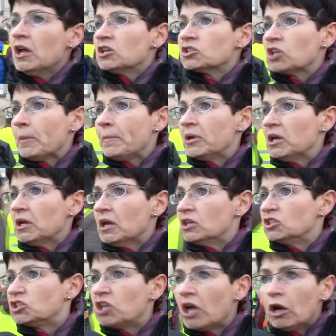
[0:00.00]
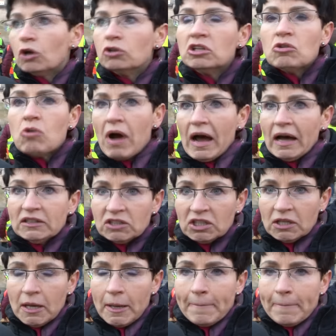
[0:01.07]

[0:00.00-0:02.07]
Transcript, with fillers: żeby zielony ład